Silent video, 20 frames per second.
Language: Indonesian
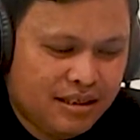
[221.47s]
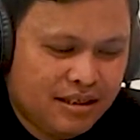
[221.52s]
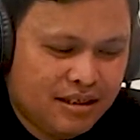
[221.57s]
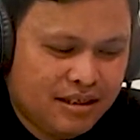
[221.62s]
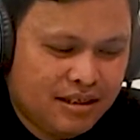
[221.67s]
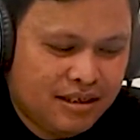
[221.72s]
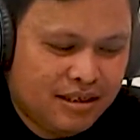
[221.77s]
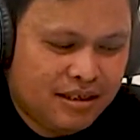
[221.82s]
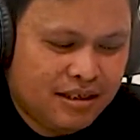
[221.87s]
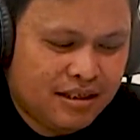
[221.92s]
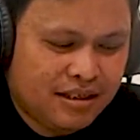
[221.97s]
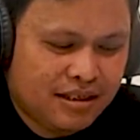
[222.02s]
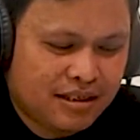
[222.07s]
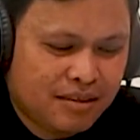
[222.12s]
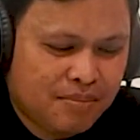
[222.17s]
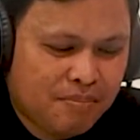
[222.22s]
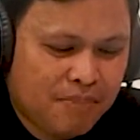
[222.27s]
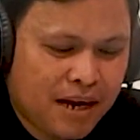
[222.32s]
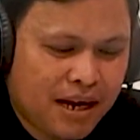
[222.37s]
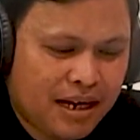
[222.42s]
uh,
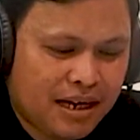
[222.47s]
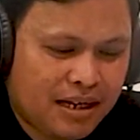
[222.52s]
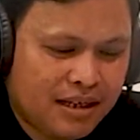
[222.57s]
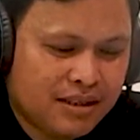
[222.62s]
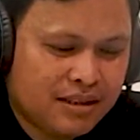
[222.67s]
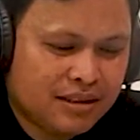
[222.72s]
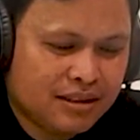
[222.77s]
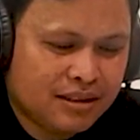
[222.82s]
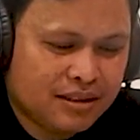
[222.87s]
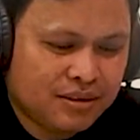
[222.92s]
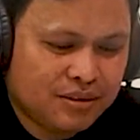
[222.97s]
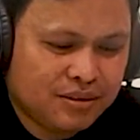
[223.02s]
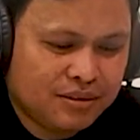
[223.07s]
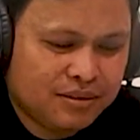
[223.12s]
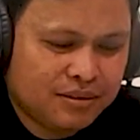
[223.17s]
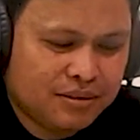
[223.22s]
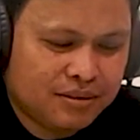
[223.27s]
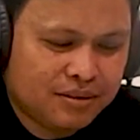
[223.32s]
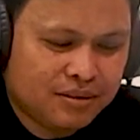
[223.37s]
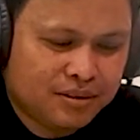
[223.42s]
kepala di
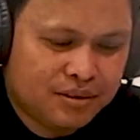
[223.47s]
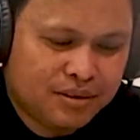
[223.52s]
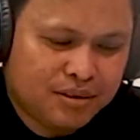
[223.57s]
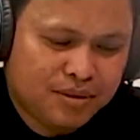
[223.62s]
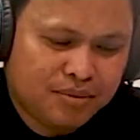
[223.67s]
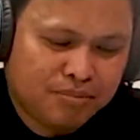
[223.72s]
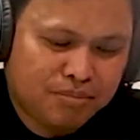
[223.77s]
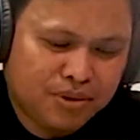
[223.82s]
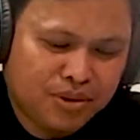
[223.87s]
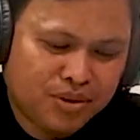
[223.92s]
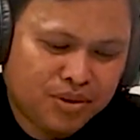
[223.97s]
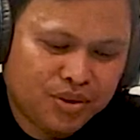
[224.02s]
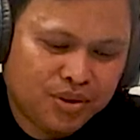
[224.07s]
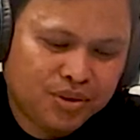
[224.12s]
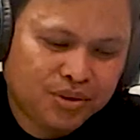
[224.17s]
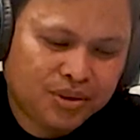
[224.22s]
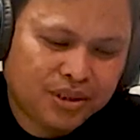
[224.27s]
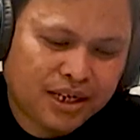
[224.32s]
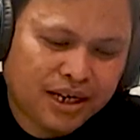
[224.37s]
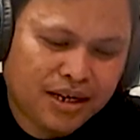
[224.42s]
situ
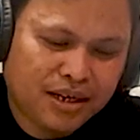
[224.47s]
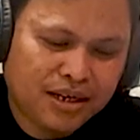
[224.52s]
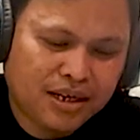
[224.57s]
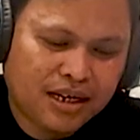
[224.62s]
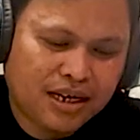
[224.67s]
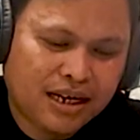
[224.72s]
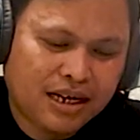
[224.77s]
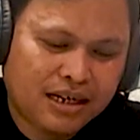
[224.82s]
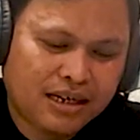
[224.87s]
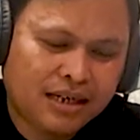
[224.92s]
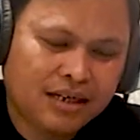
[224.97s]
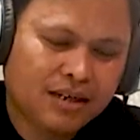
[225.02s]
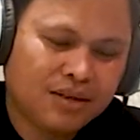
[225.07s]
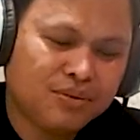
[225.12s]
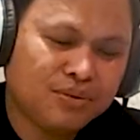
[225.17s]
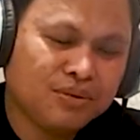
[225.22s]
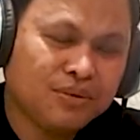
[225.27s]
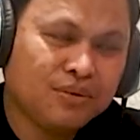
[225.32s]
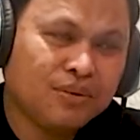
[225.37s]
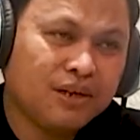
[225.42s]
menunjukkan ada
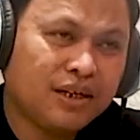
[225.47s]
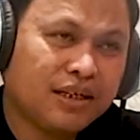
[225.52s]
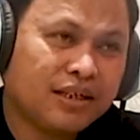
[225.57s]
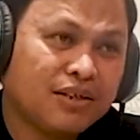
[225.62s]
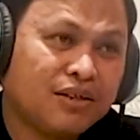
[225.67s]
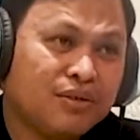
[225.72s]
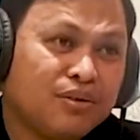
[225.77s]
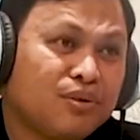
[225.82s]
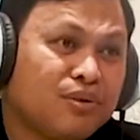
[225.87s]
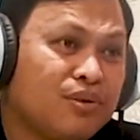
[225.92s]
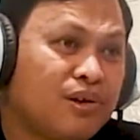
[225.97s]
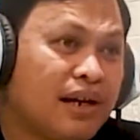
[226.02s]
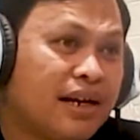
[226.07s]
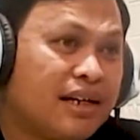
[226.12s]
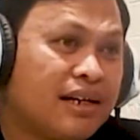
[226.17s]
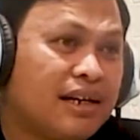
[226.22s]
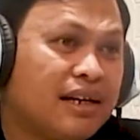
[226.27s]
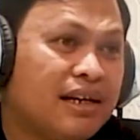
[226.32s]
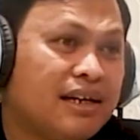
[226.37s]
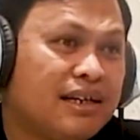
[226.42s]

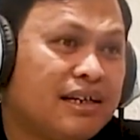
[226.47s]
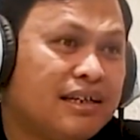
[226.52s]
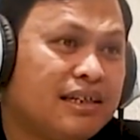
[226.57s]
keunggulan-keunggulan lah